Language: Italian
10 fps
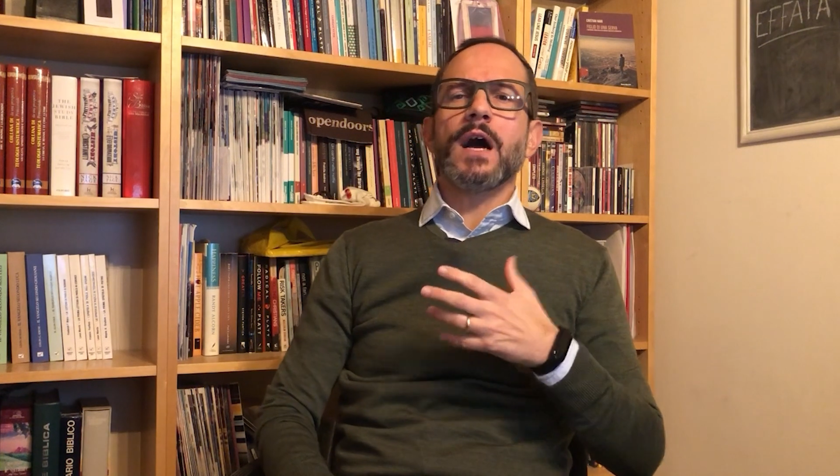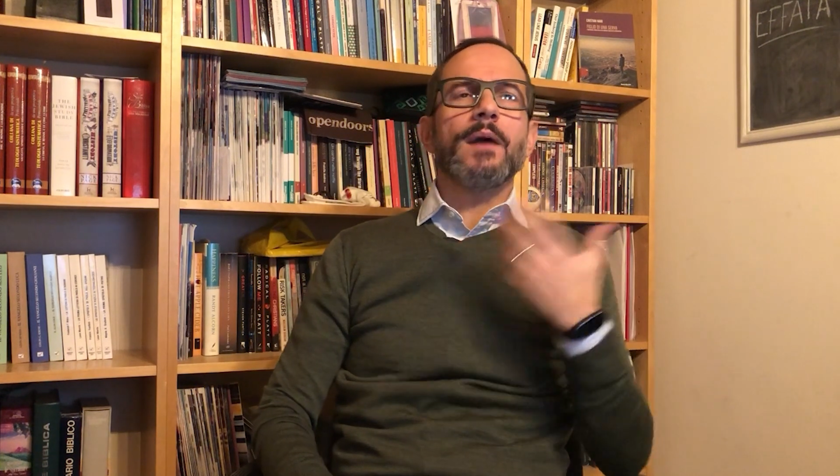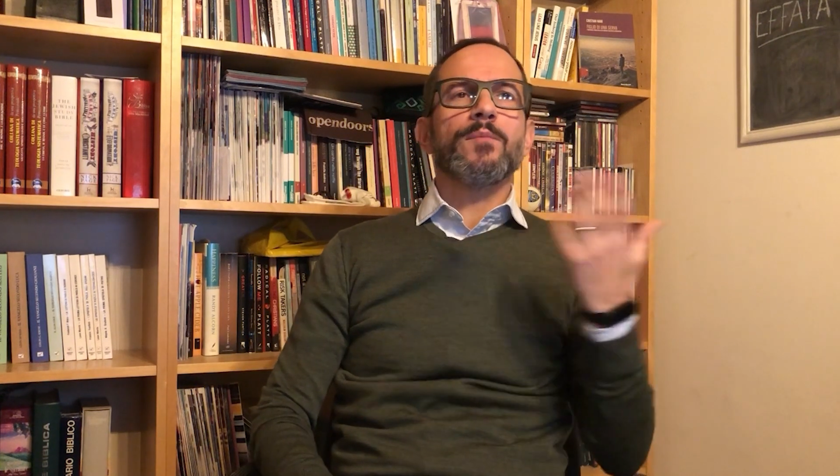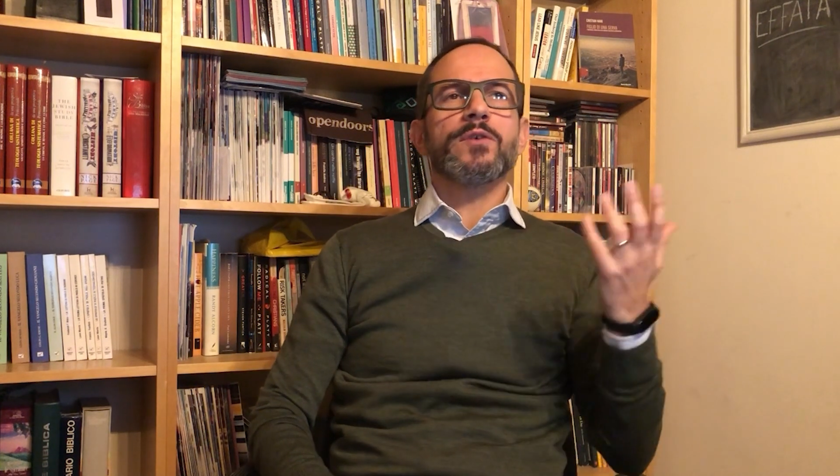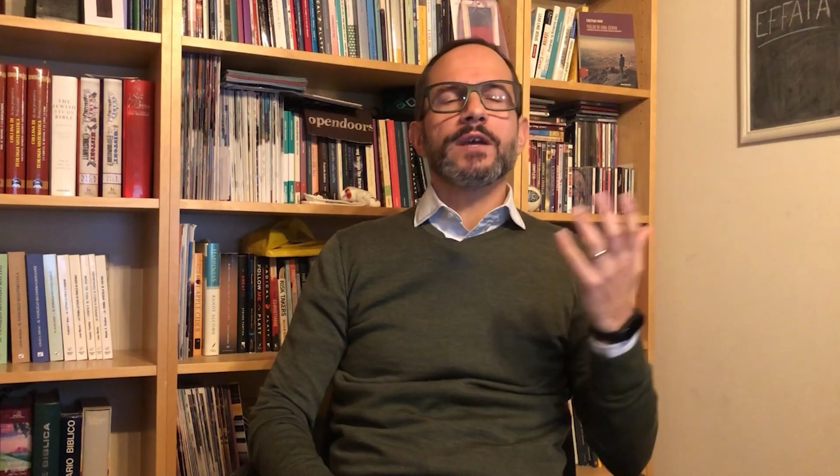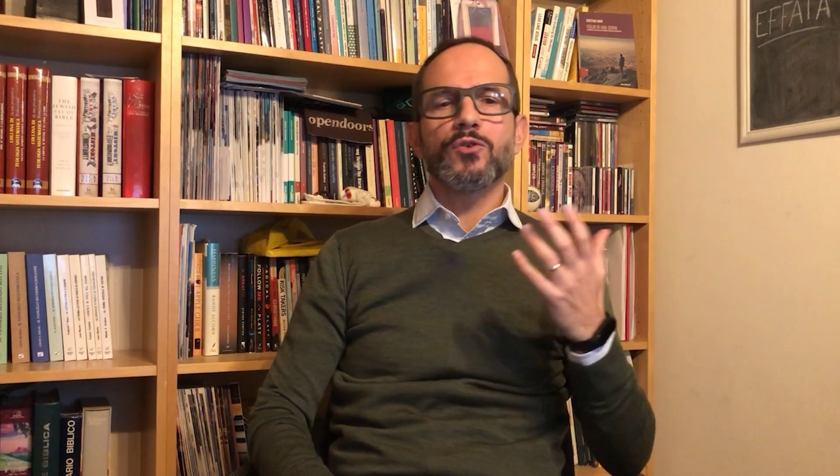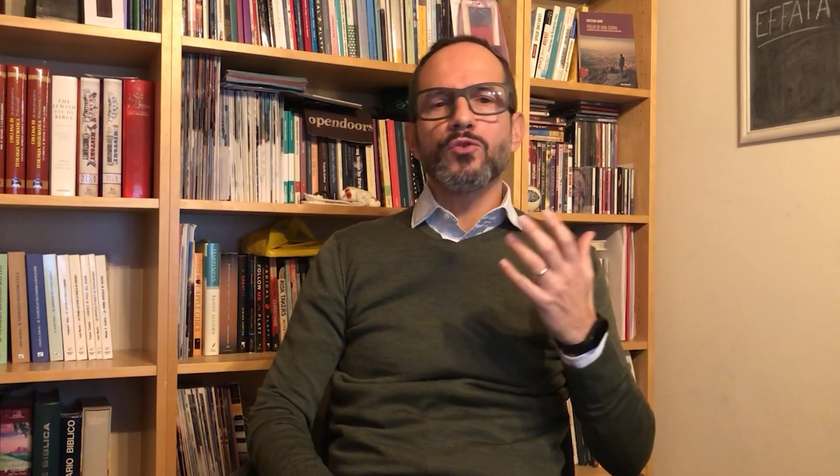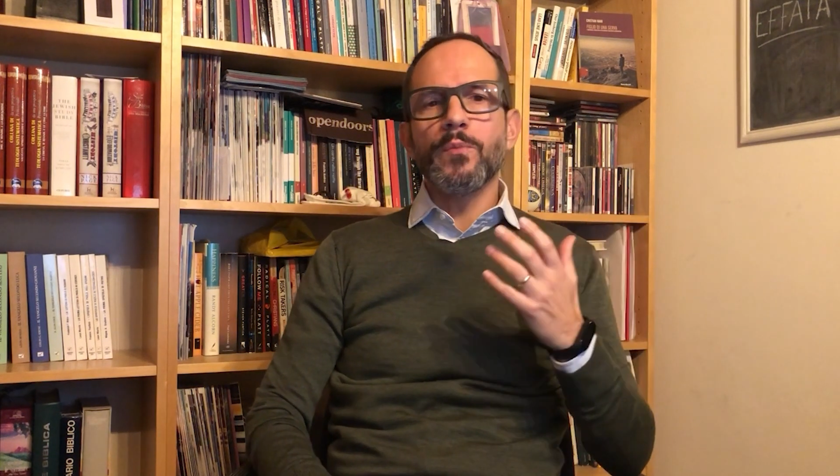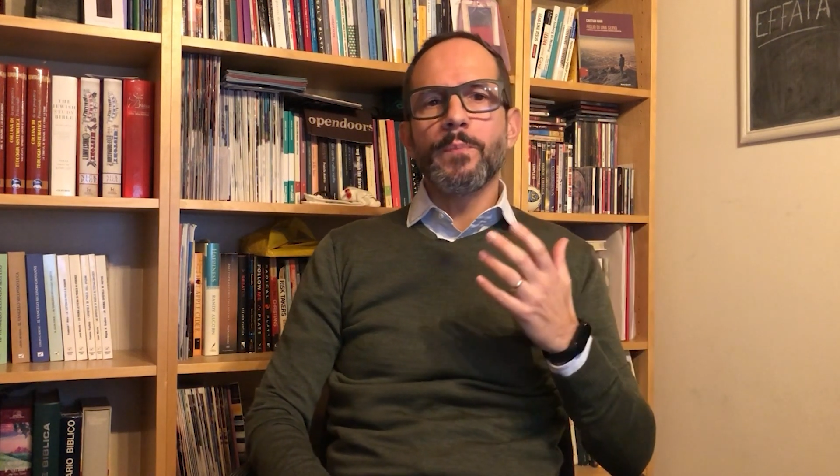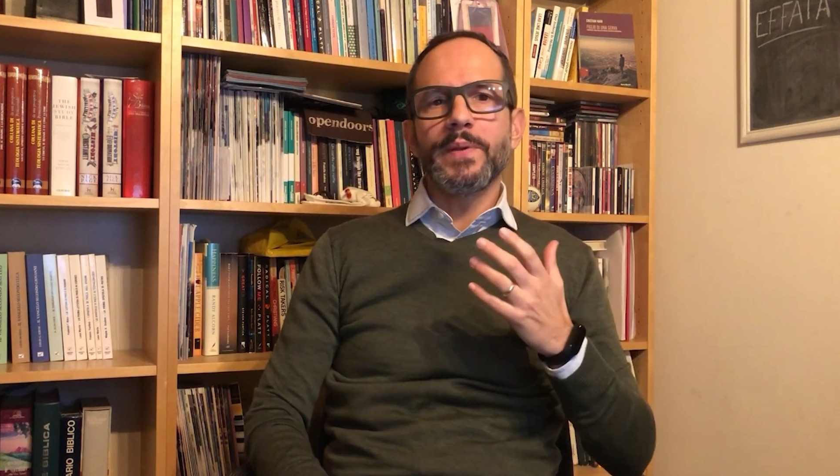amore
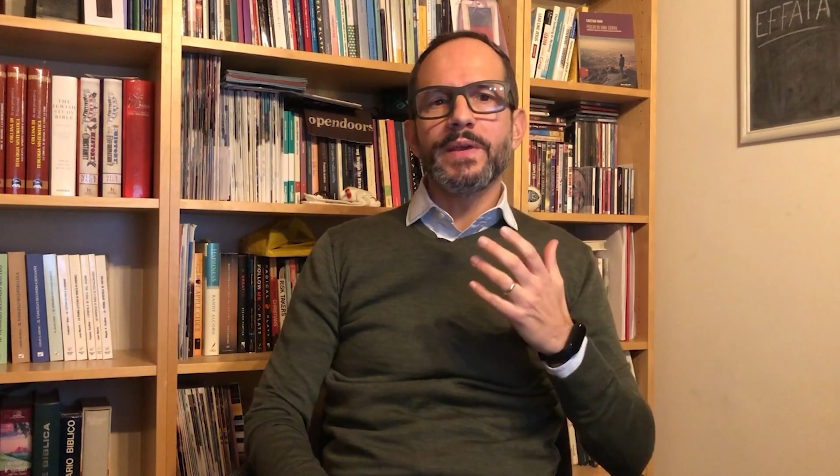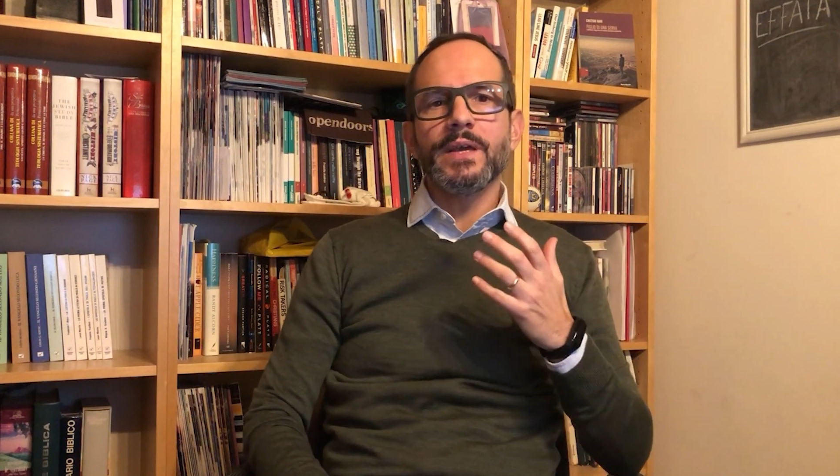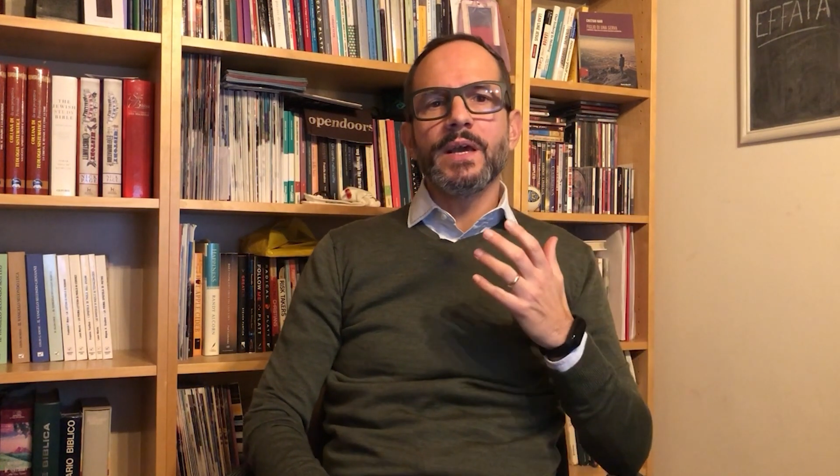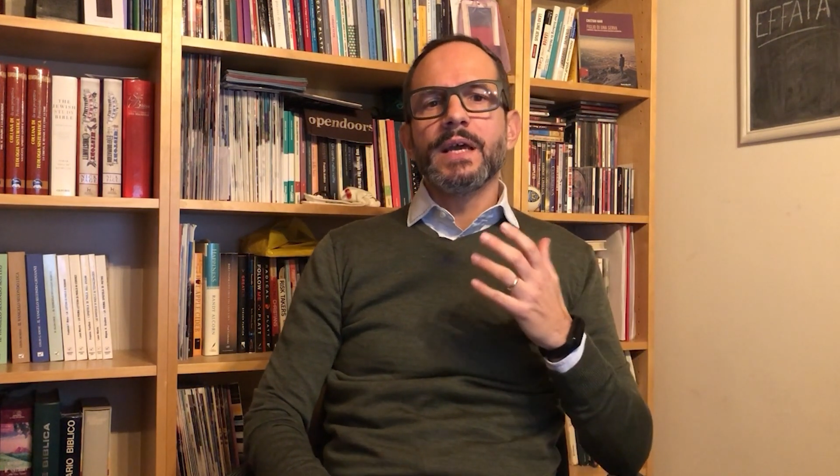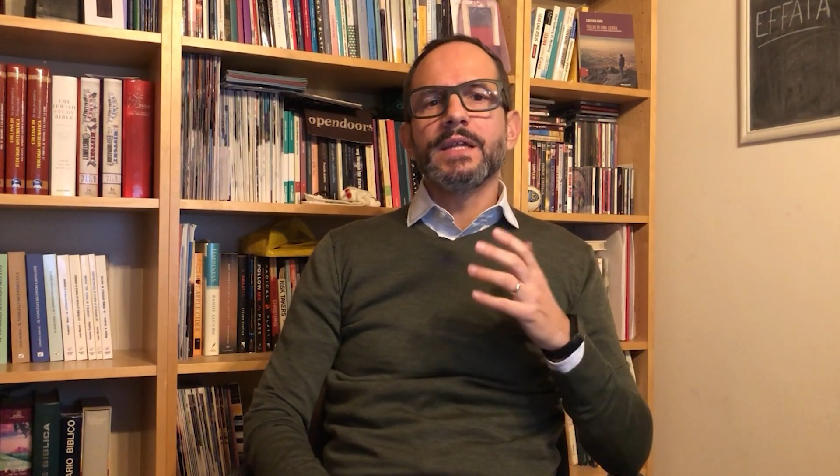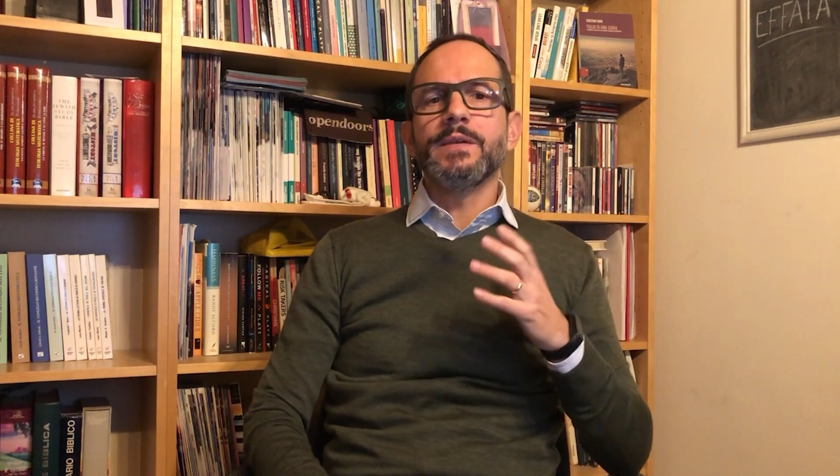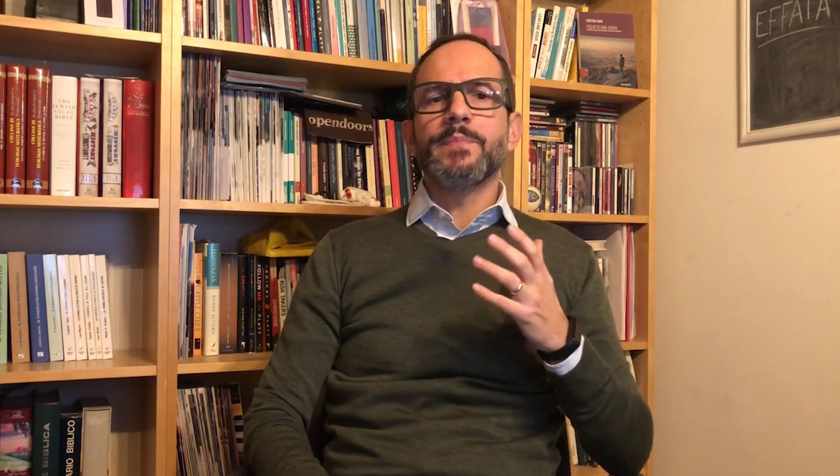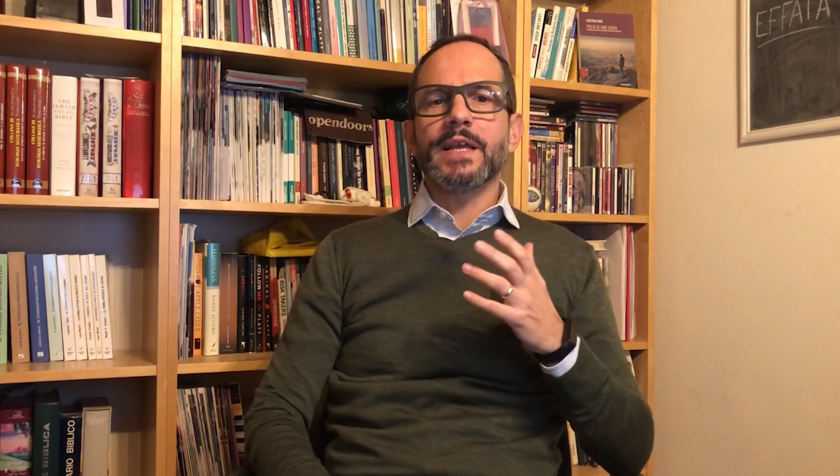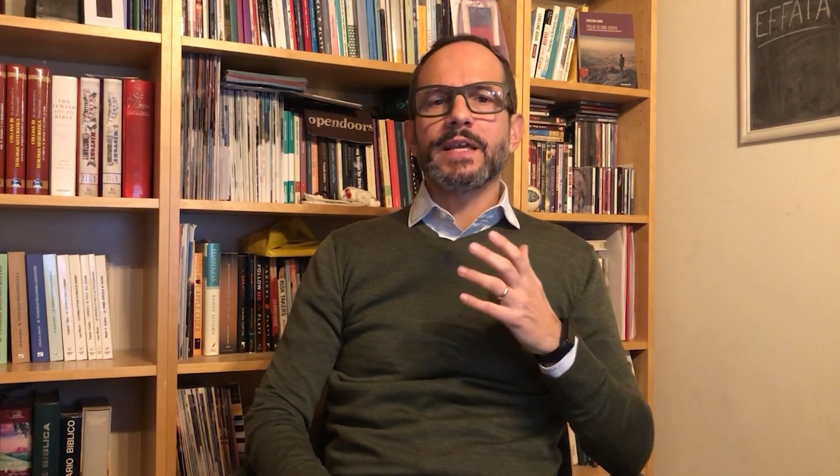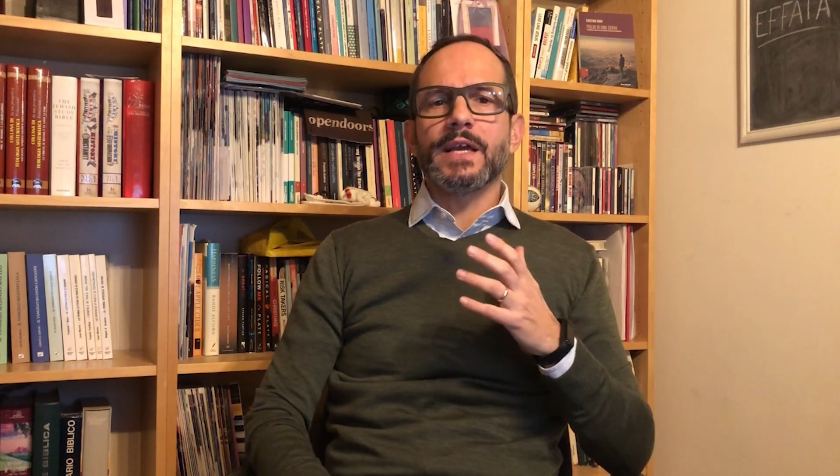gruppi di
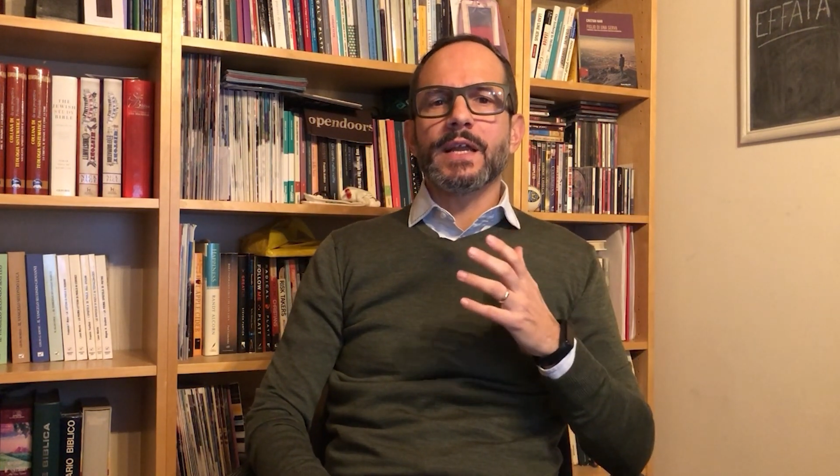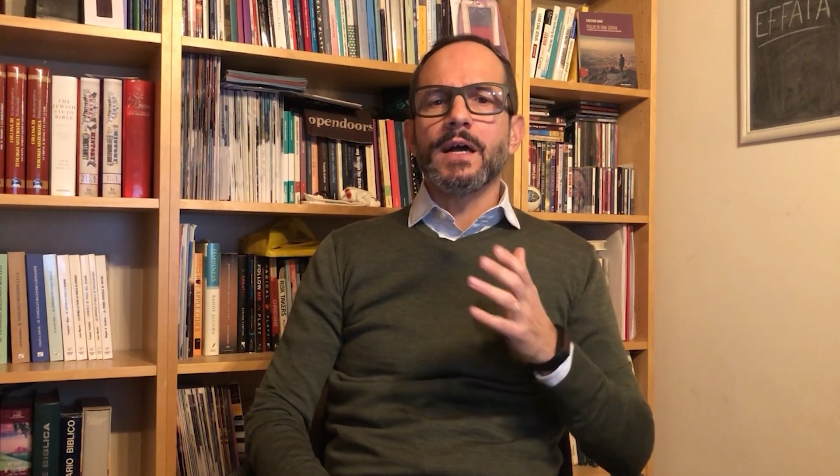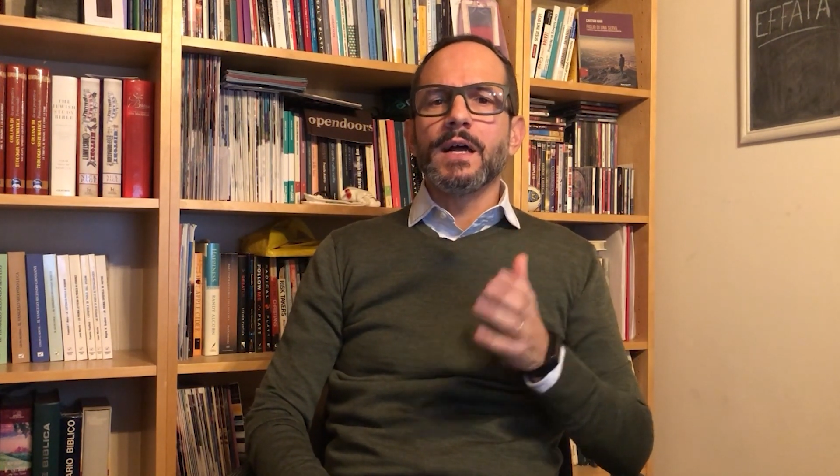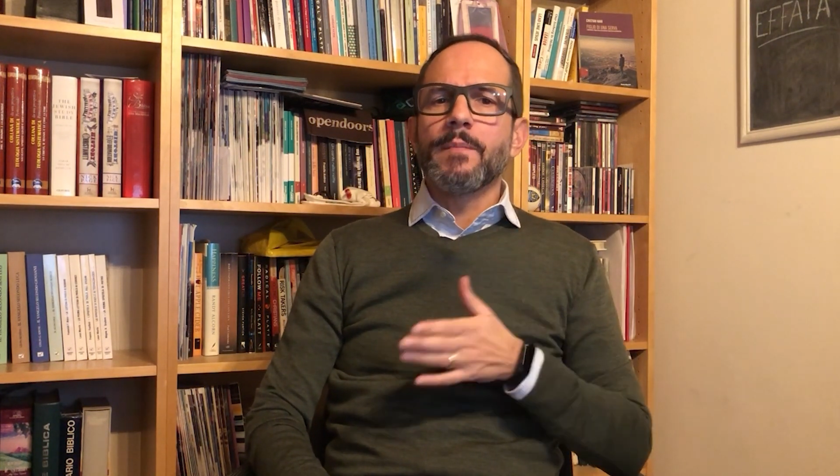preghiera,